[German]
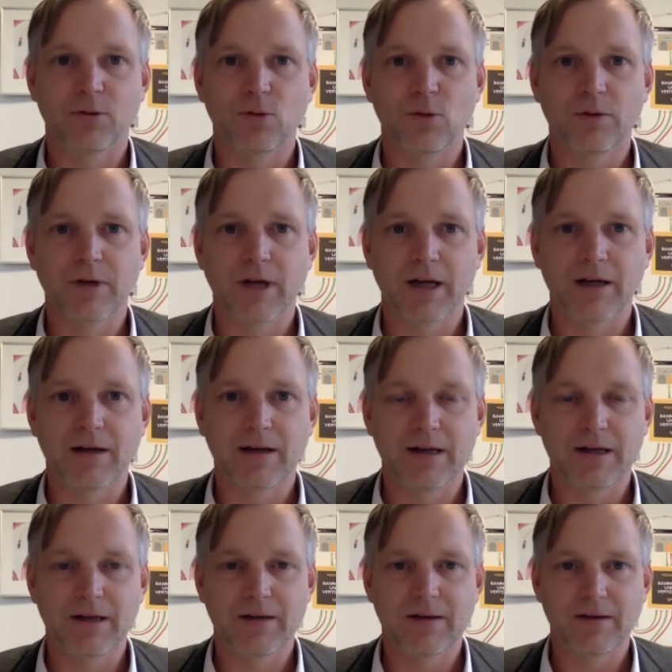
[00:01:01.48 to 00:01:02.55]
dann
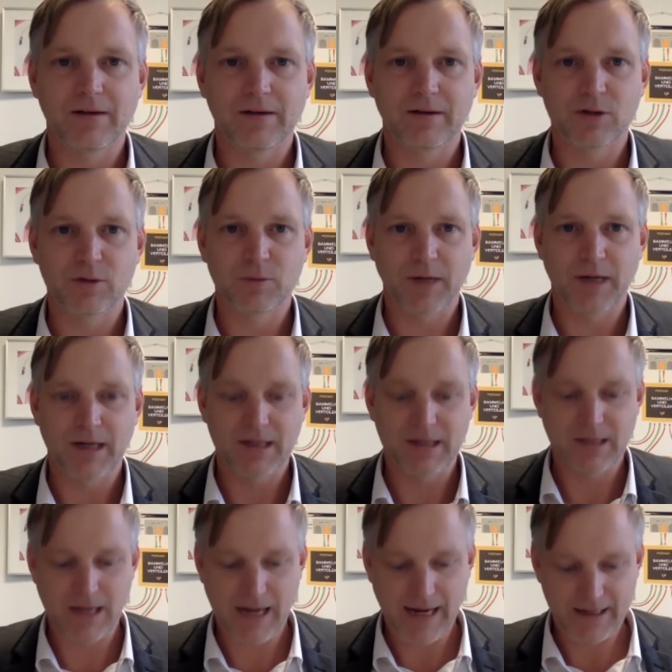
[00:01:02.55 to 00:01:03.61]
ins Gespräch
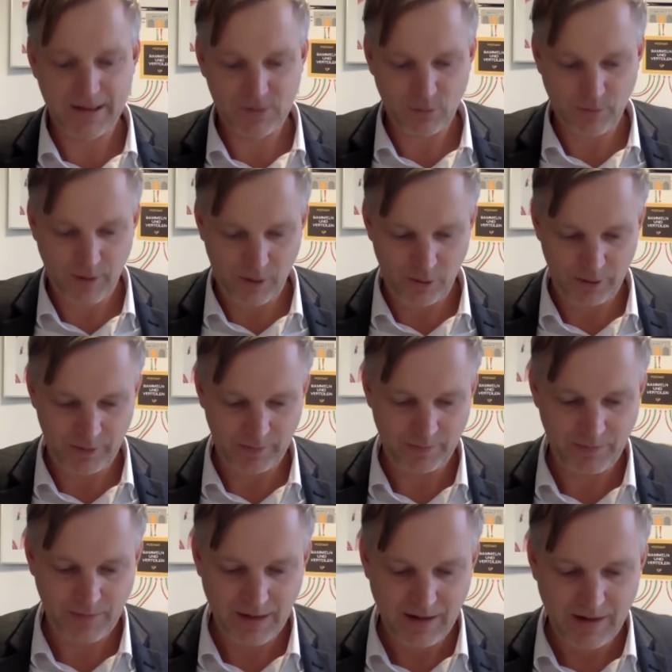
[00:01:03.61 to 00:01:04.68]
einzubauen.
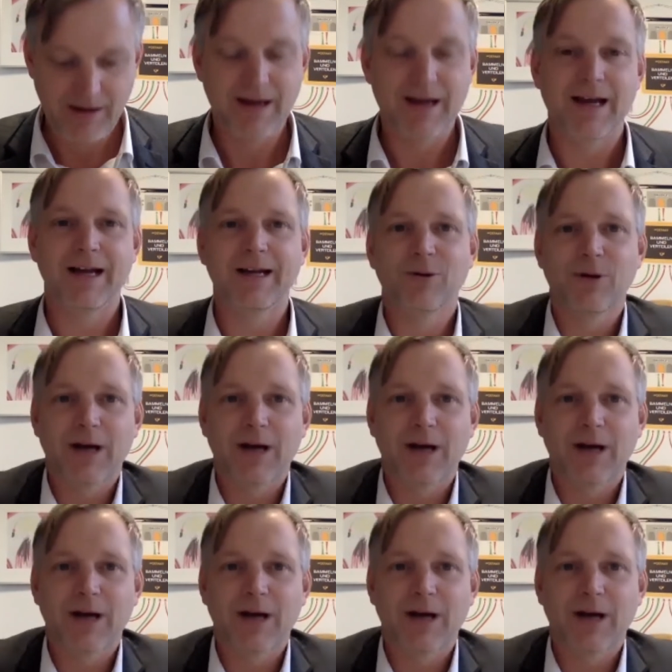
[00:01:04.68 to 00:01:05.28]
Herr Leo